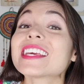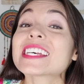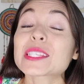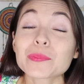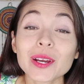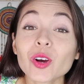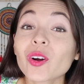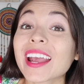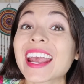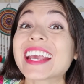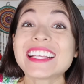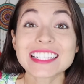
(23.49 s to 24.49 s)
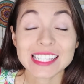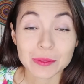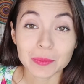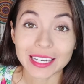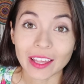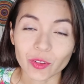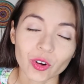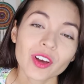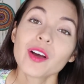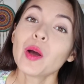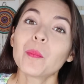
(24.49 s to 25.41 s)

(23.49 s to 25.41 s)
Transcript: y espero que inspirador